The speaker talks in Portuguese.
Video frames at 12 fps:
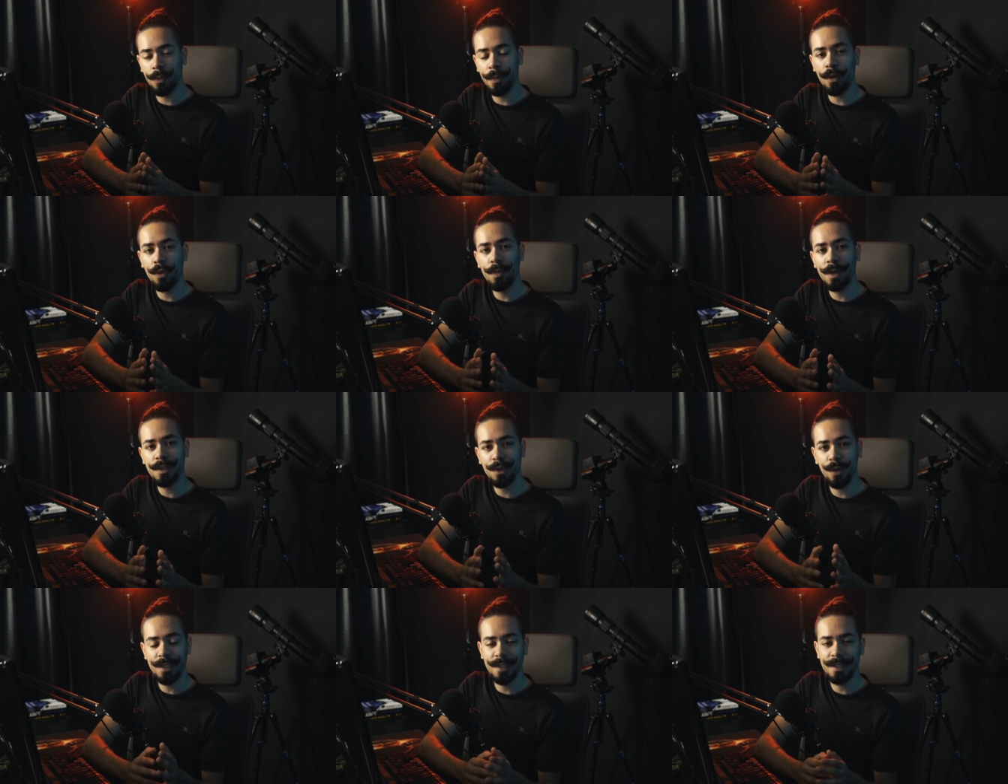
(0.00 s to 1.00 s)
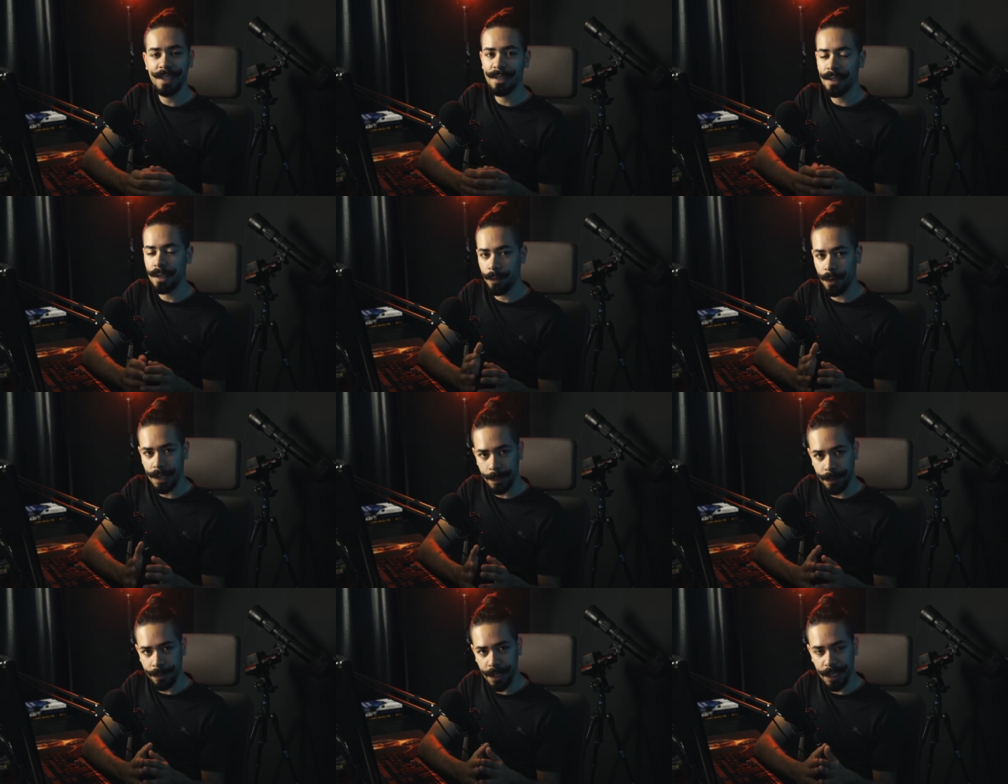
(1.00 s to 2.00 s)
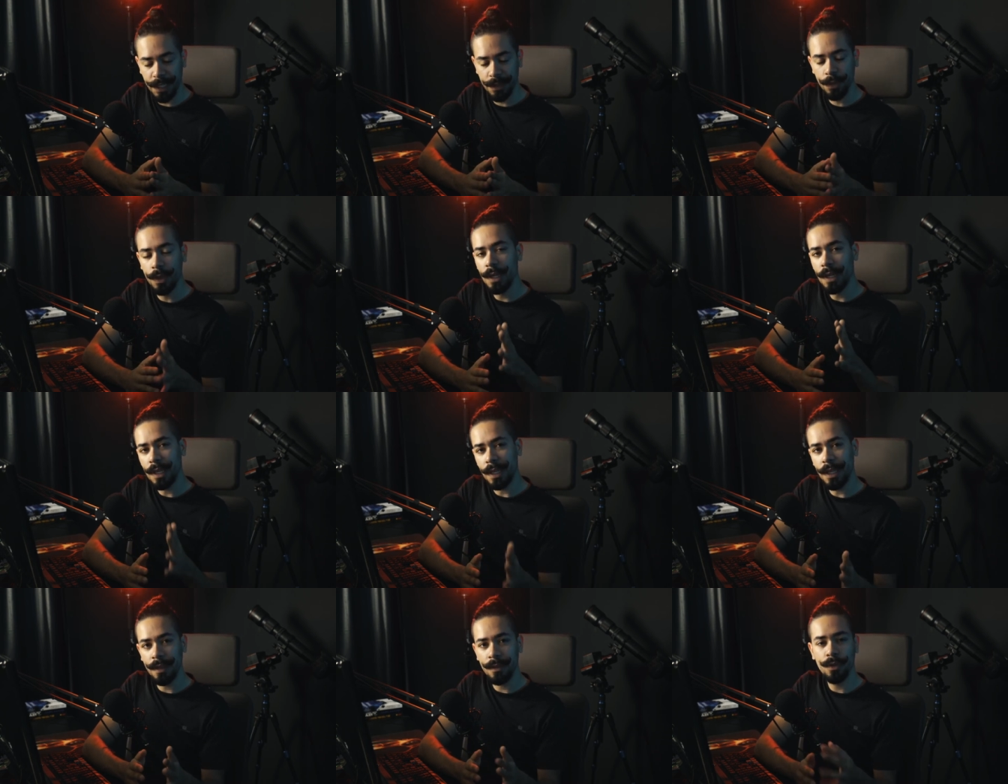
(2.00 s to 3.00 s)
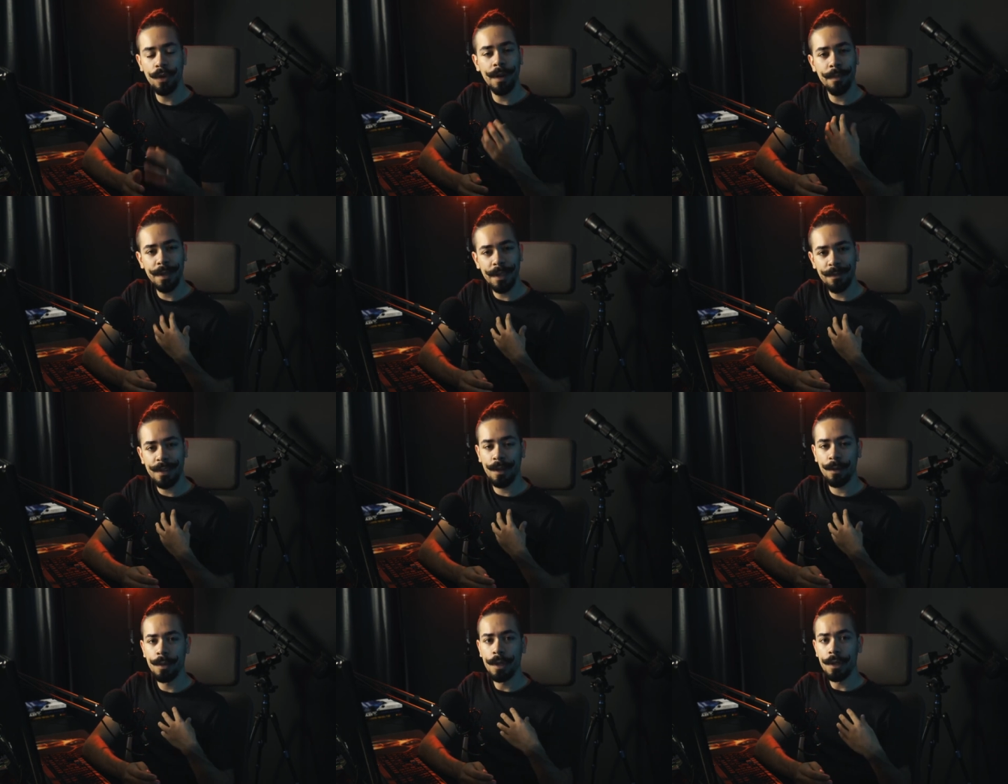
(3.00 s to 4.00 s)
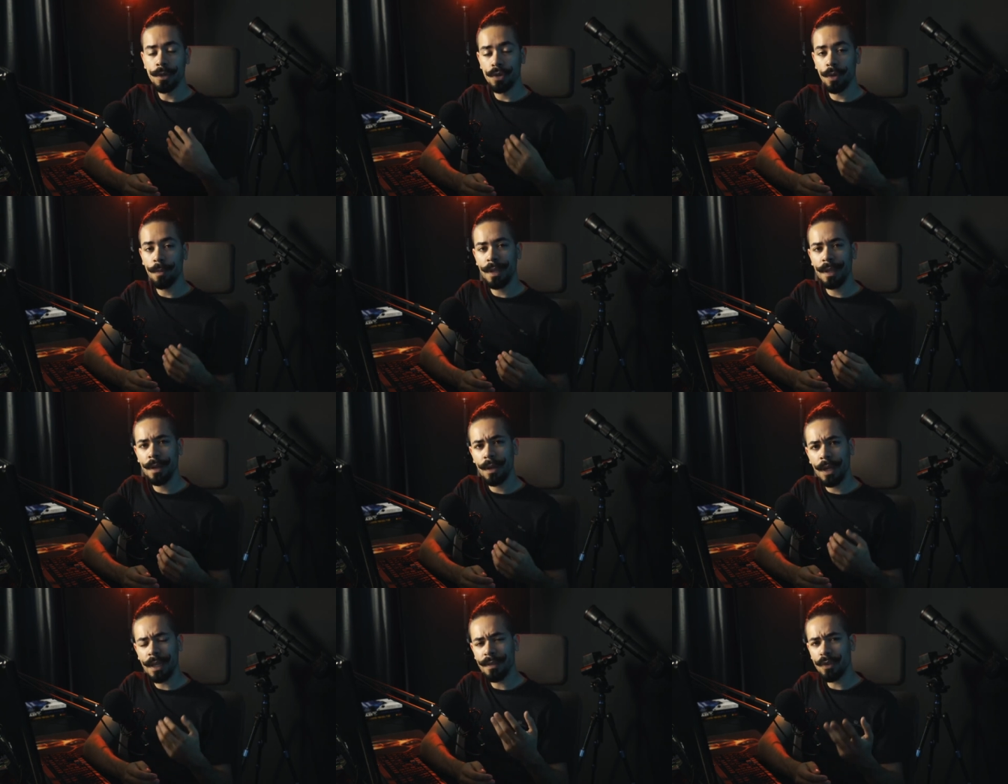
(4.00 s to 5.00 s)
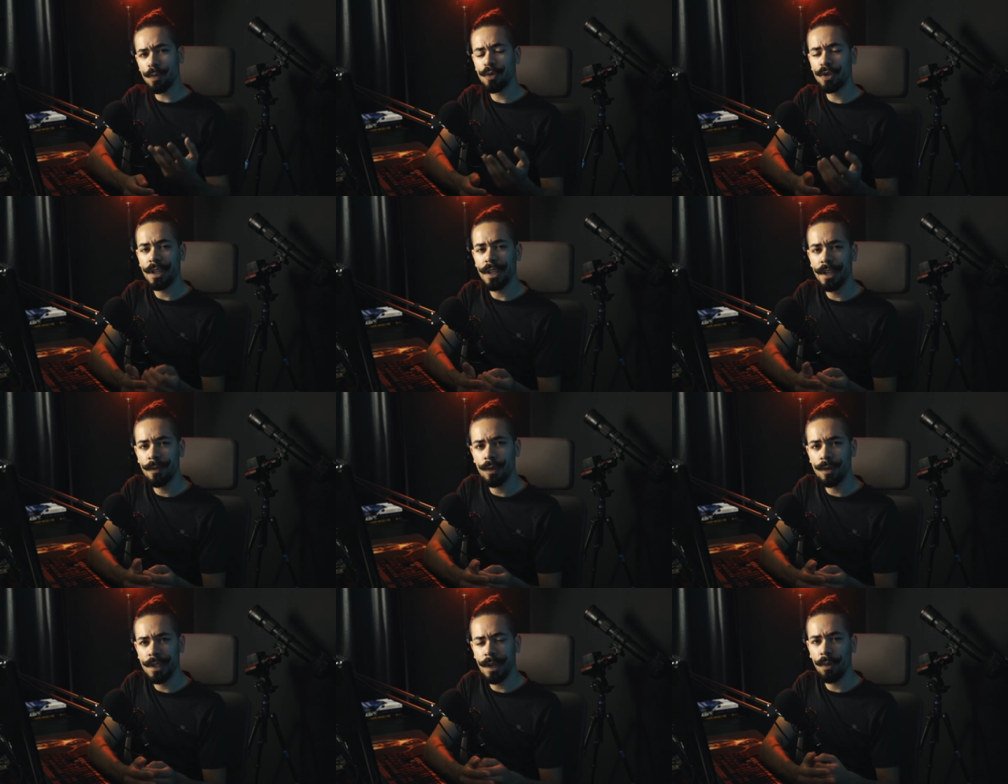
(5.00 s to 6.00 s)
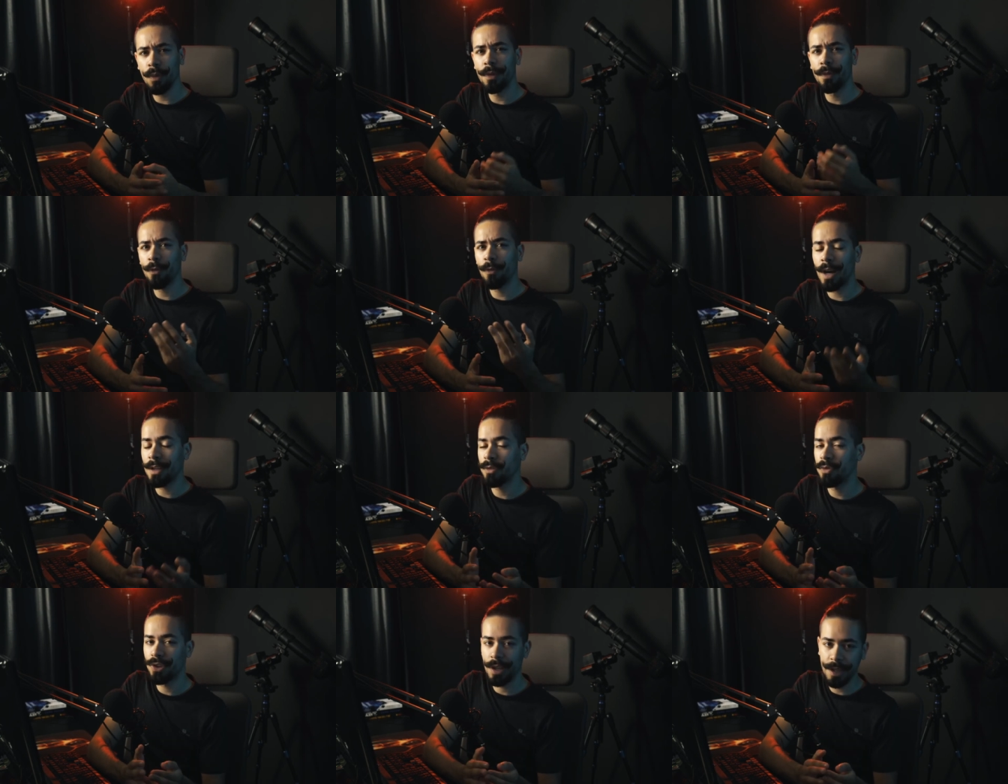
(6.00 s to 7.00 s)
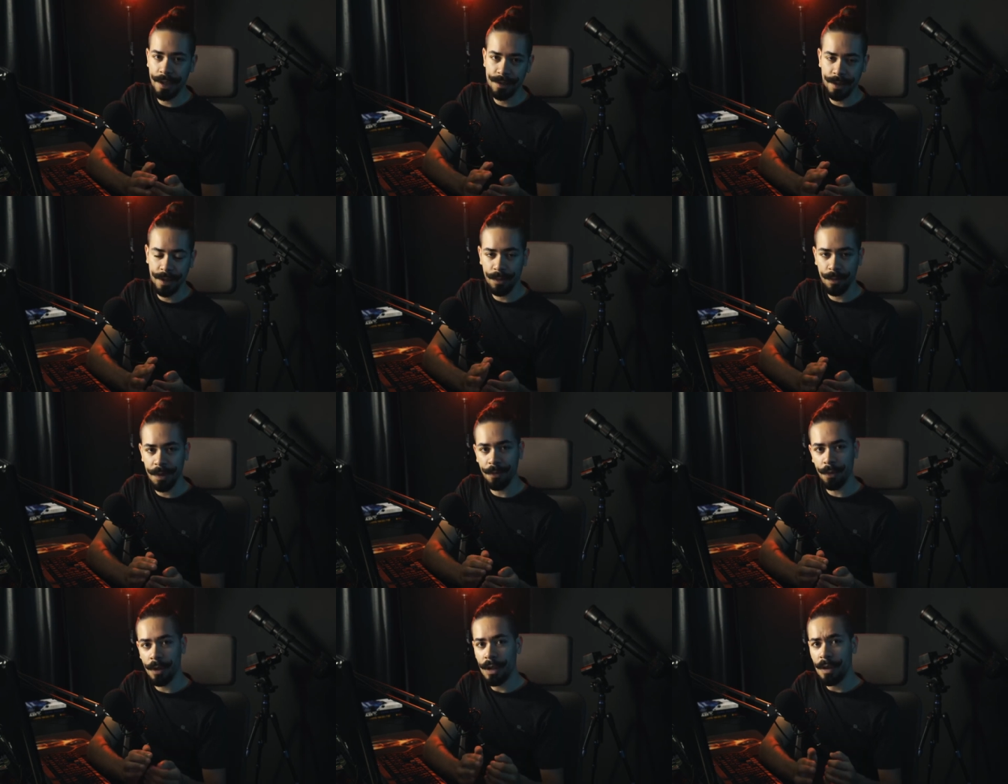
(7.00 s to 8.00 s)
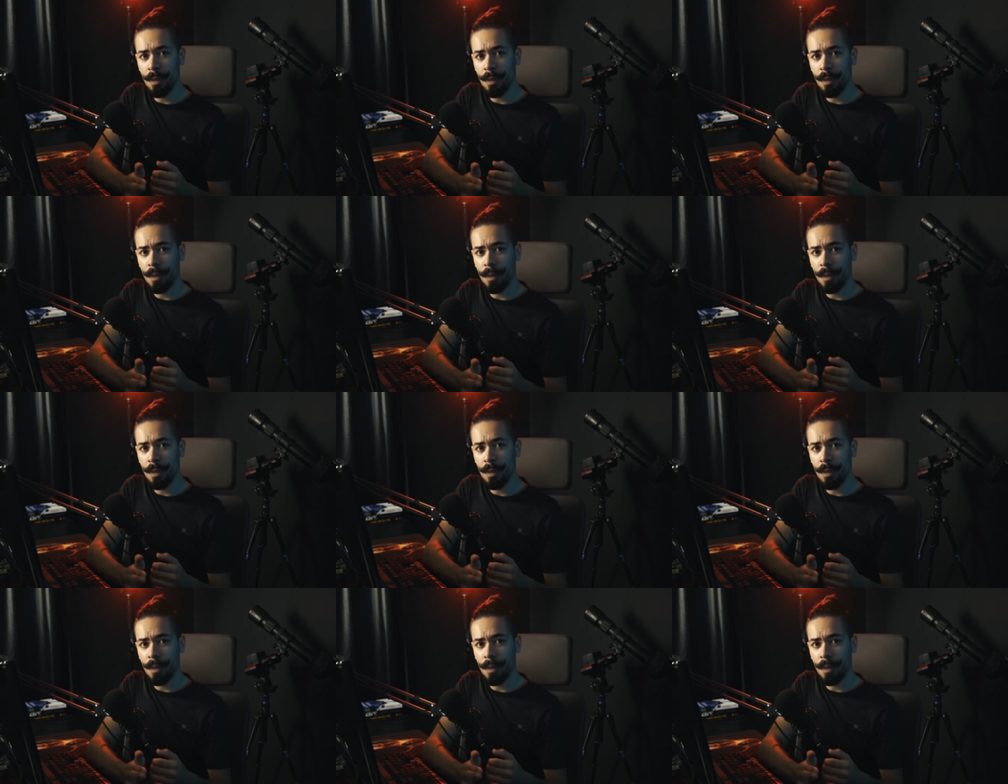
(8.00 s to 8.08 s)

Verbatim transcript: sobre algumas coisas que esse livro acaba falando e sobre a minha visão sobre esse tipo de livro, se ele é um livro fácil de ler, se ele é um livro